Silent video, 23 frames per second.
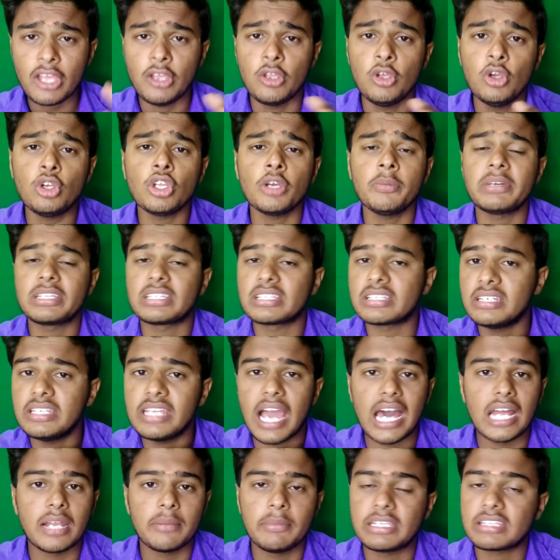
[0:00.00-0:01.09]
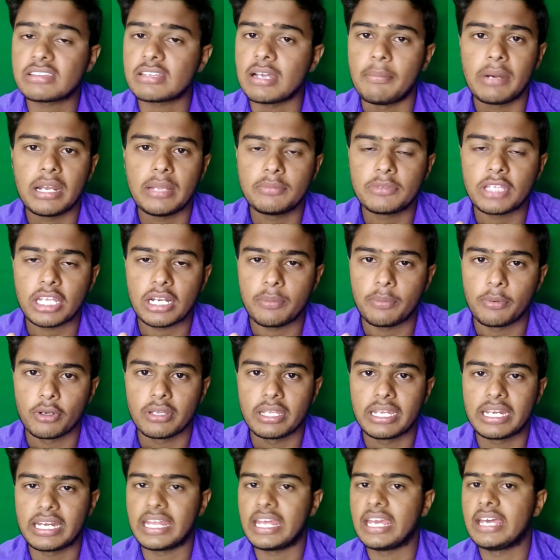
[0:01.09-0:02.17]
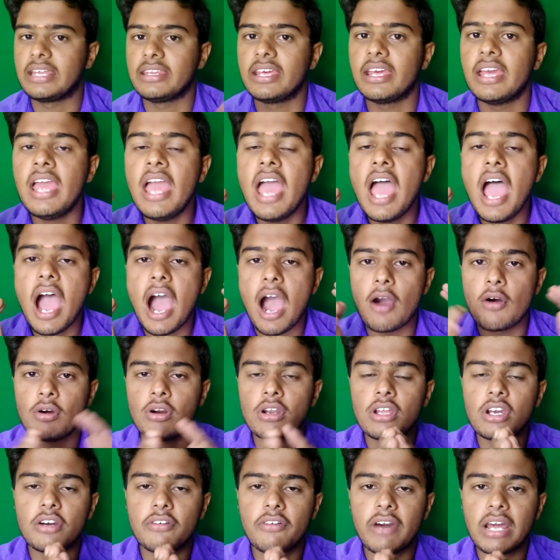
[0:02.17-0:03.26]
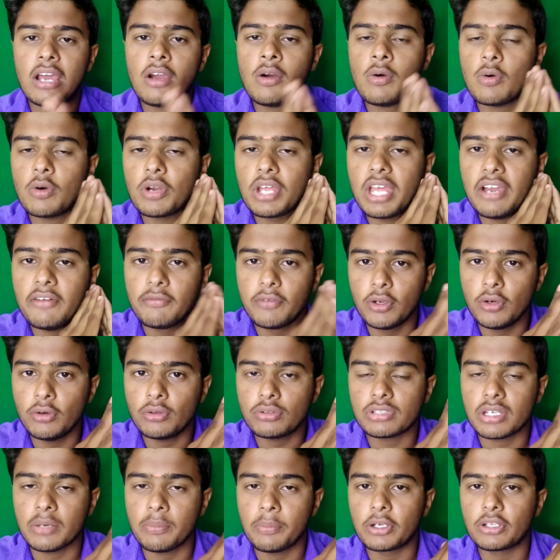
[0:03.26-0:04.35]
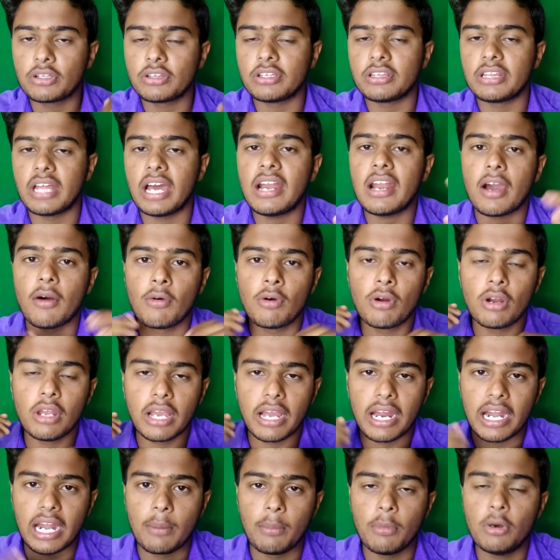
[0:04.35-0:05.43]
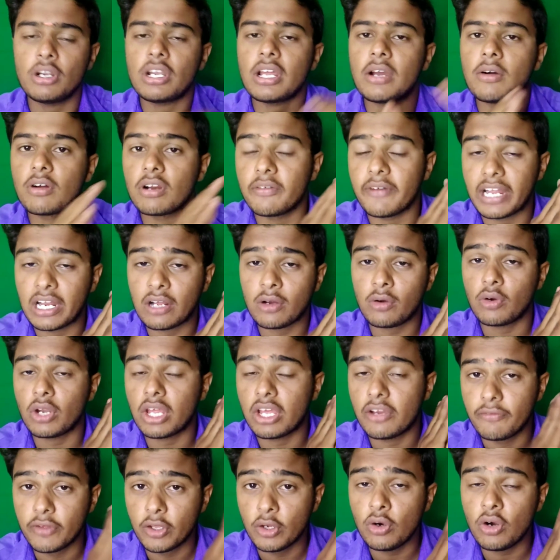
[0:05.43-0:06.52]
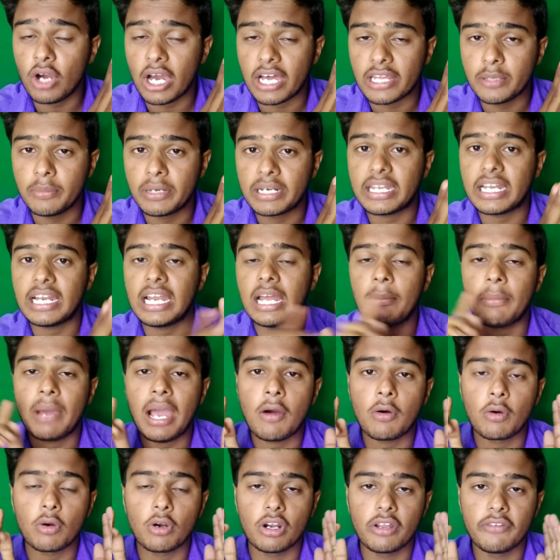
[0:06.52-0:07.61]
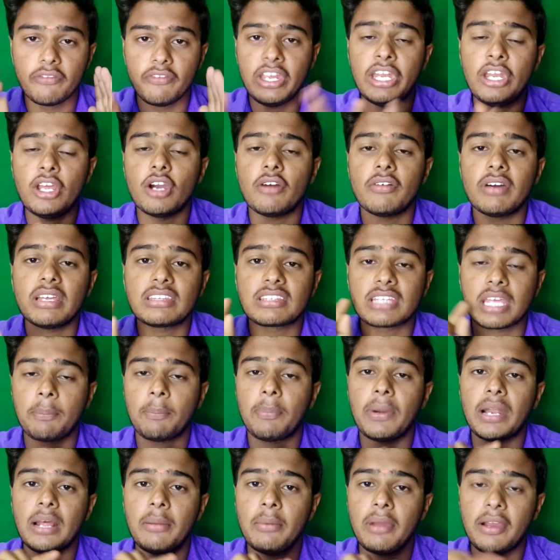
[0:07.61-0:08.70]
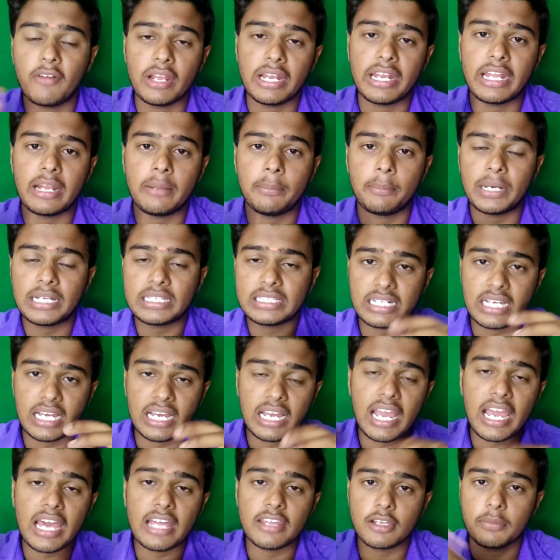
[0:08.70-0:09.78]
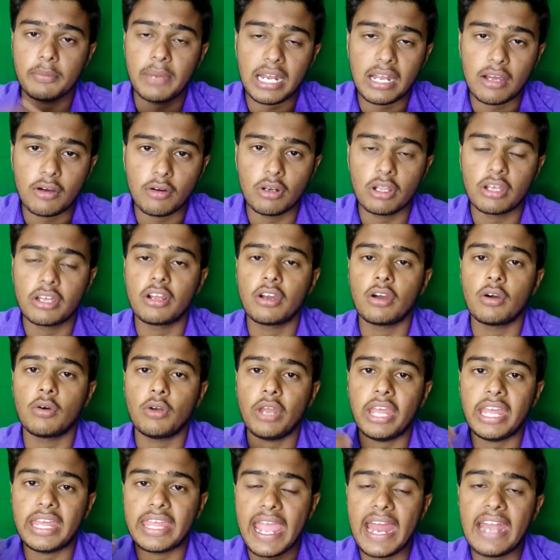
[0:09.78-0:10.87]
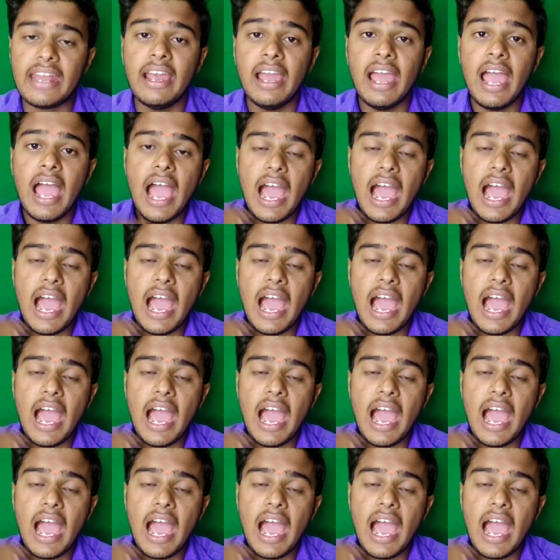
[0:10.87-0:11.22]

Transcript: யூடியூபர்ஸ்க்கு யாருமே சம்பளம் தரப்போறது கிடையாது அவங்களுக்கு வரக்கூடிய வியூஸை பொறுத்து தான் அவங்களுக்கான அமௌண்ட் அவங்க வரக்கூடிய வியூ அது மட்டும் இல்லாமல் அவங்களோட வீடியோவை ஸ்கிப் பண்ணாமல் எவ்வளோ நேரம் பார்த்துருக்காங்க அதுக்கு மேலே அவங்களுக்கு இருக்கக்கூடிய ஏட்